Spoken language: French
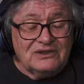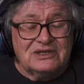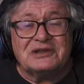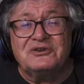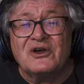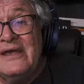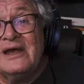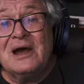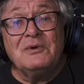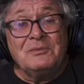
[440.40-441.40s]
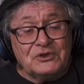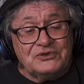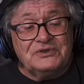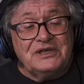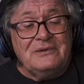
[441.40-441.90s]
la Et à un moment
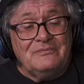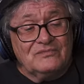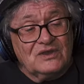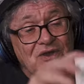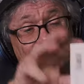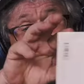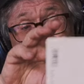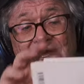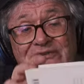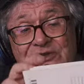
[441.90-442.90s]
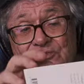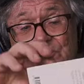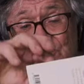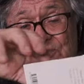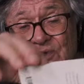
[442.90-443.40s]
donné, quand tu travailles
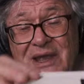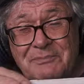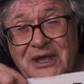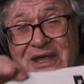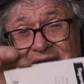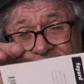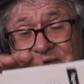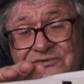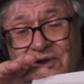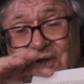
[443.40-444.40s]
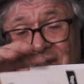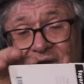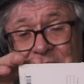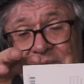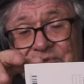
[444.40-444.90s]
toujours sur l'après et l'avant
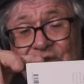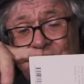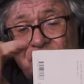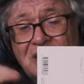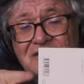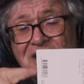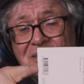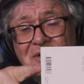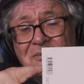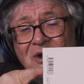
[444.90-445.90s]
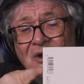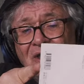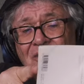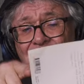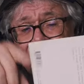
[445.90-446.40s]
en même temps, tu arrives à un moment
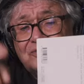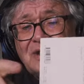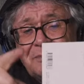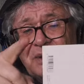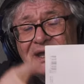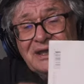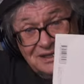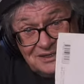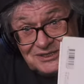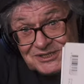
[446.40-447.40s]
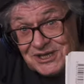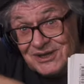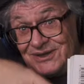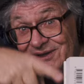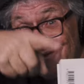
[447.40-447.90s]
où tout l'après est
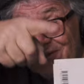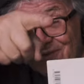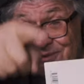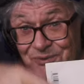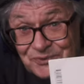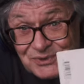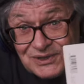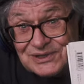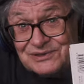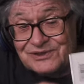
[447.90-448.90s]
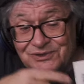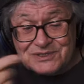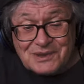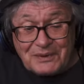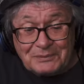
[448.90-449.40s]
déjà euh, contenu dans le livre. Et donc
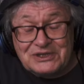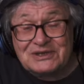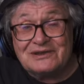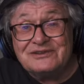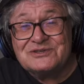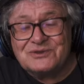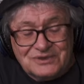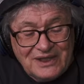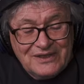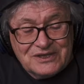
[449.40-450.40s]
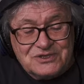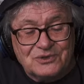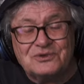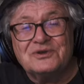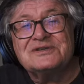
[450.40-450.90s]
ça me peut-être de travailler sur une
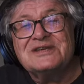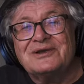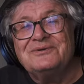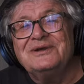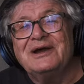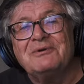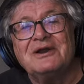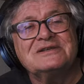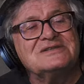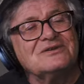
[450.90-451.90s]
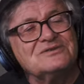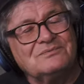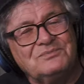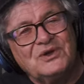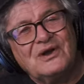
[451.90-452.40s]
structure circulaire. Rolling Stones,
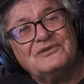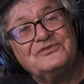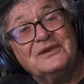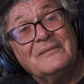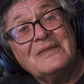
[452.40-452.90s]
une biographie.